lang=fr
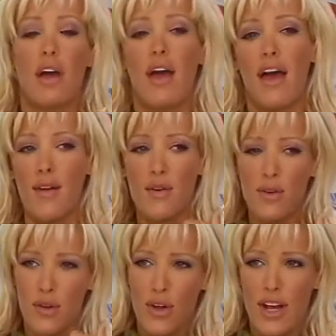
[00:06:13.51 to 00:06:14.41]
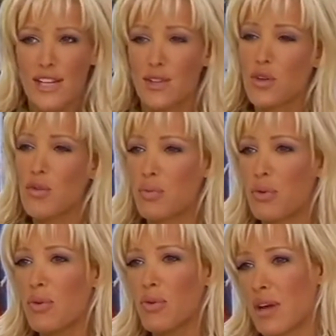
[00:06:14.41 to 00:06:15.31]
Donc, je dis Allô, euh, est-ce que
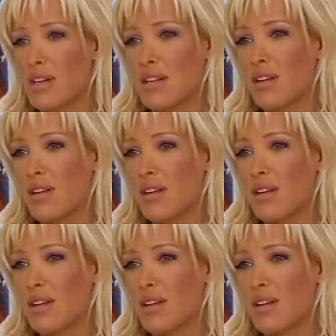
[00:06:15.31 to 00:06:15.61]
je peux euh,